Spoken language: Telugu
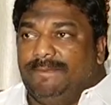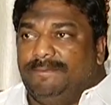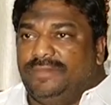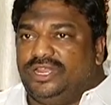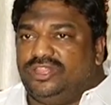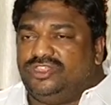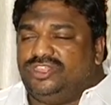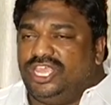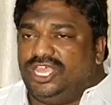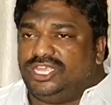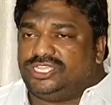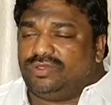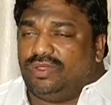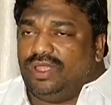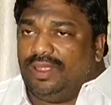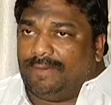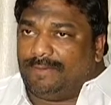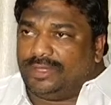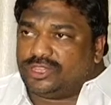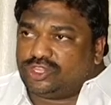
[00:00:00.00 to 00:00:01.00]
మీరు దేశం
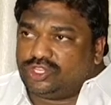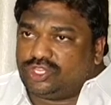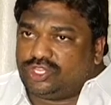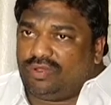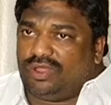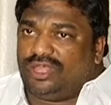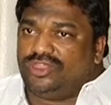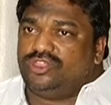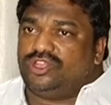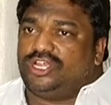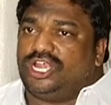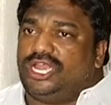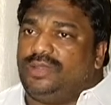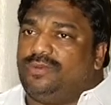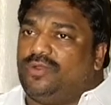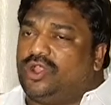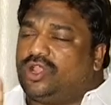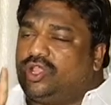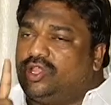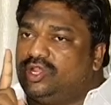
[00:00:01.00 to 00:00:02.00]
మొత్తం అందరూ
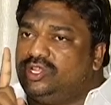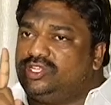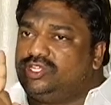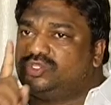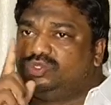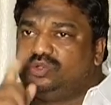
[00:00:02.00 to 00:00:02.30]
కలిపి ఒక్కరోజు